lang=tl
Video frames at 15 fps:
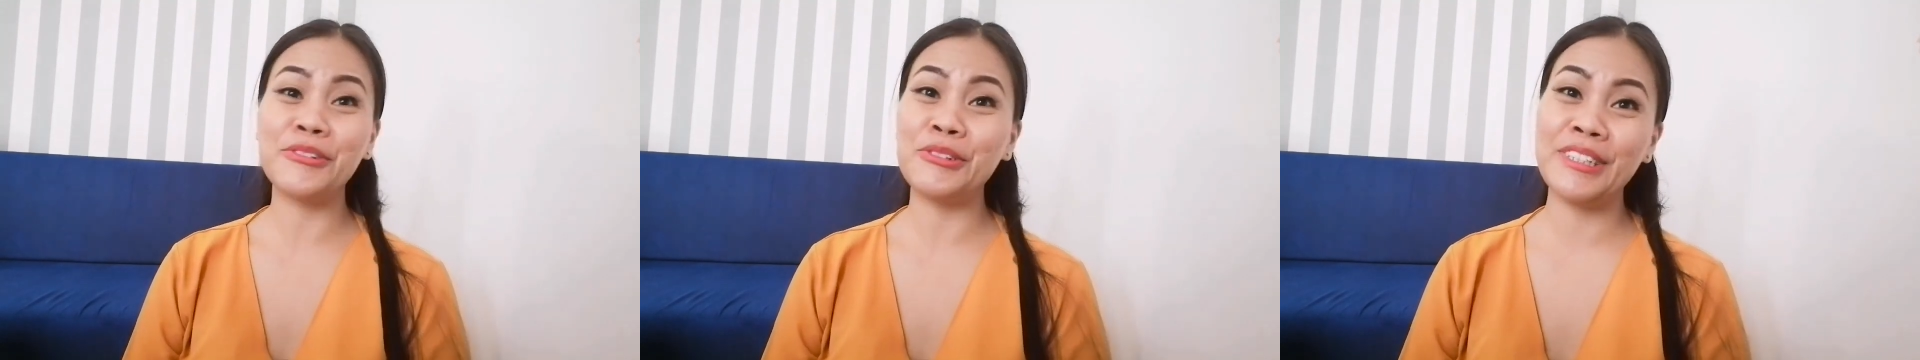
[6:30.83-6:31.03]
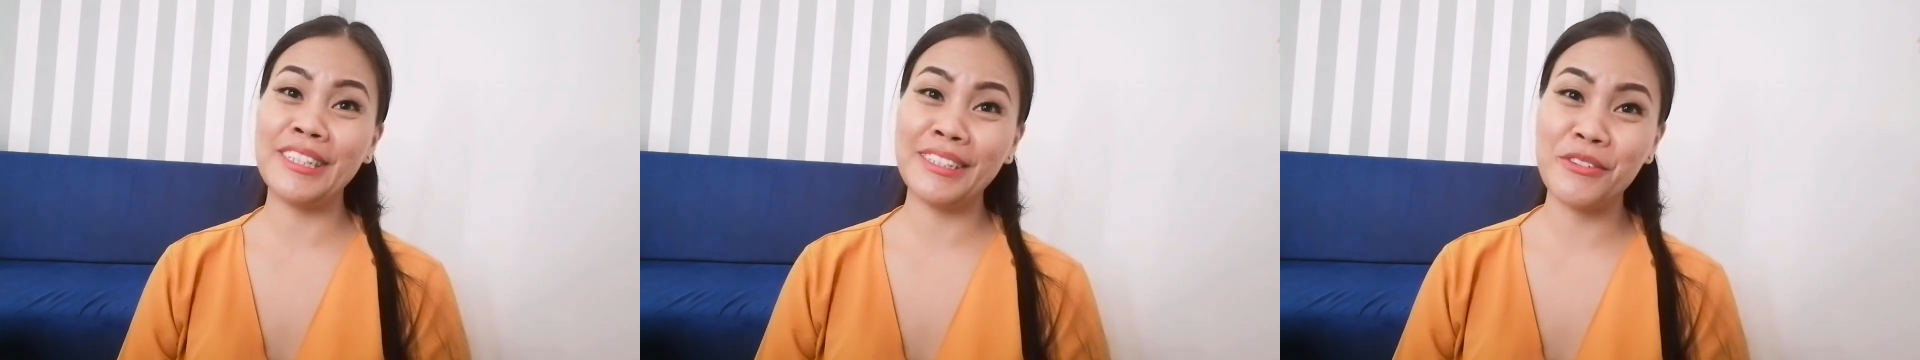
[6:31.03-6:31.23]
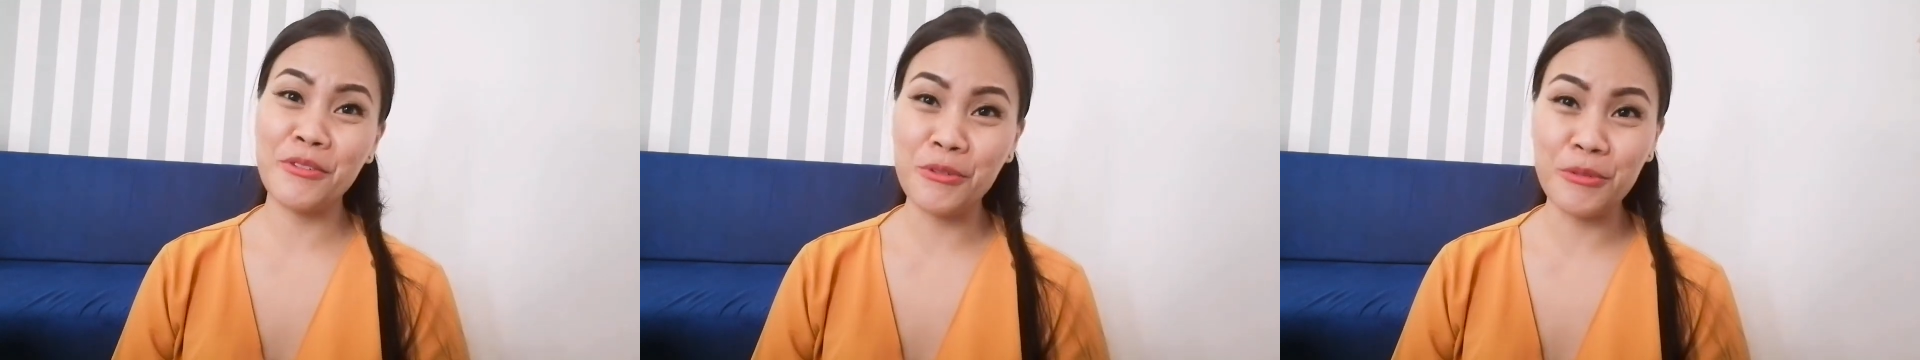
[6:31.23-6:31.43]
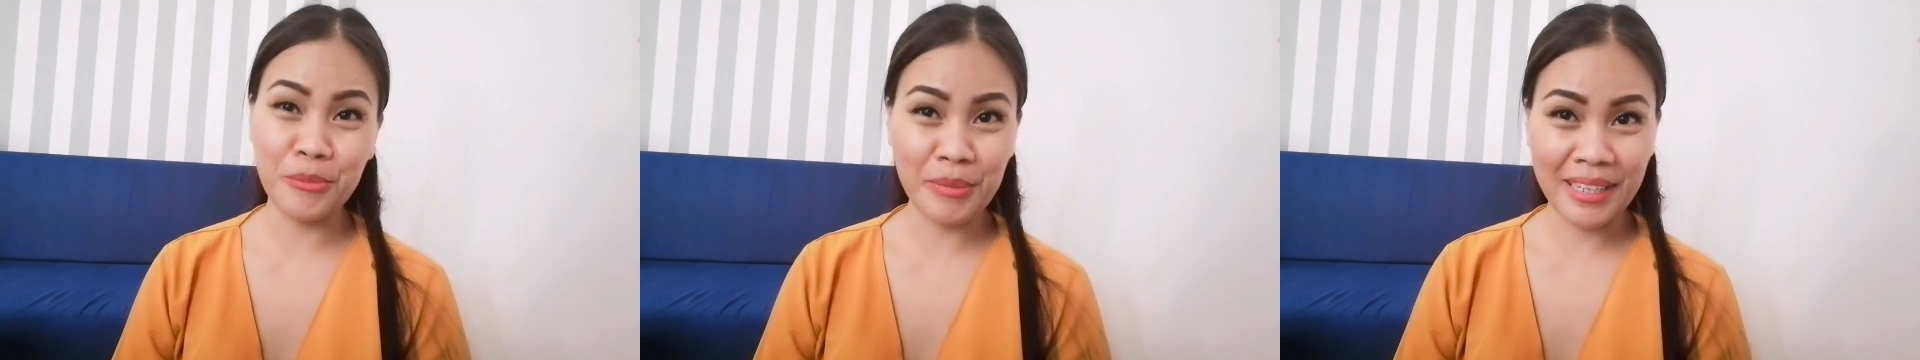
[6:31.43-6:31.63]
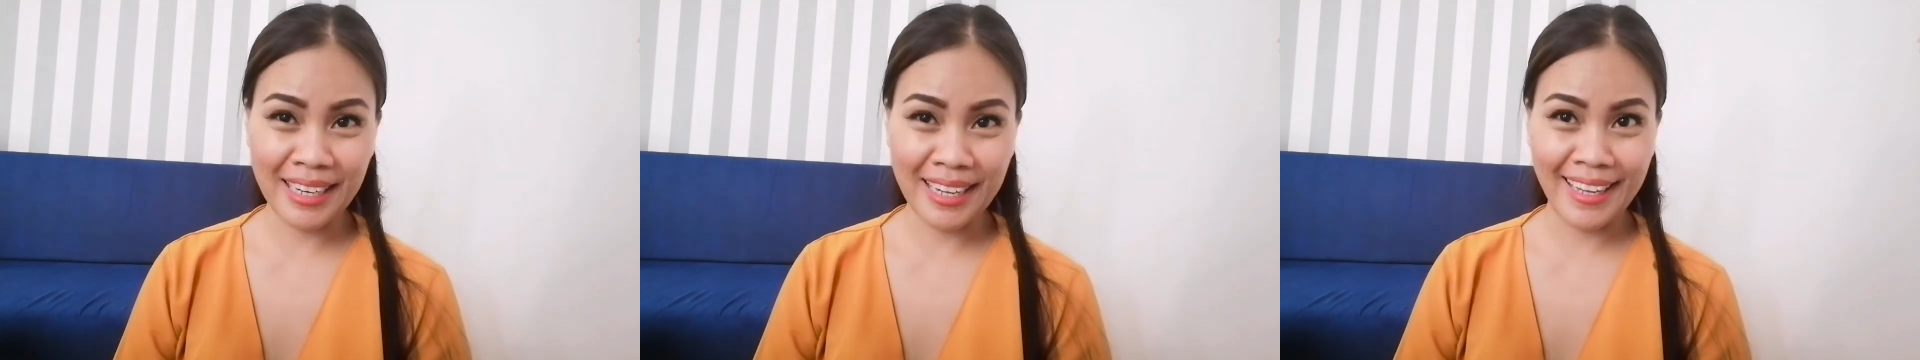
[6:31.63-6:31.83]
ayoko nang
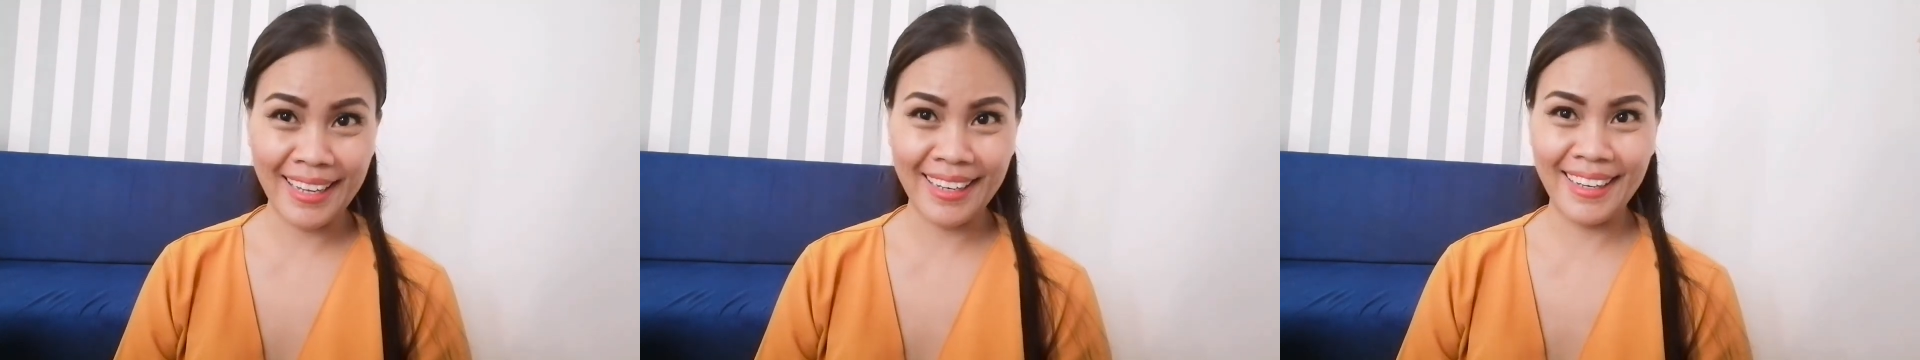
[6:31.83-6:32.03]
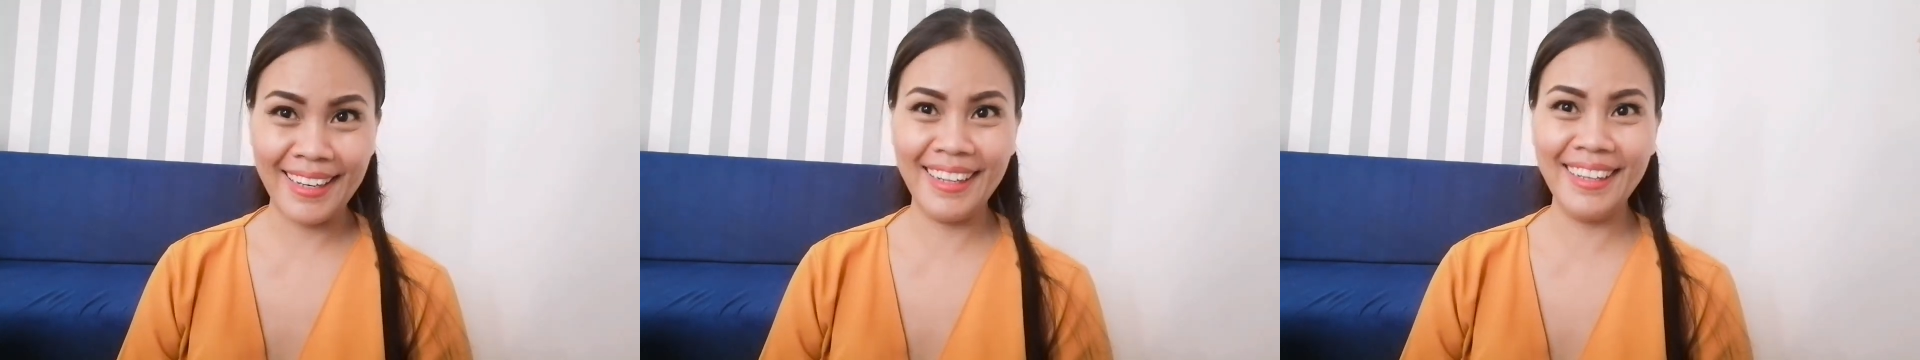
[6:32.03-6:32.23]
hugubarin.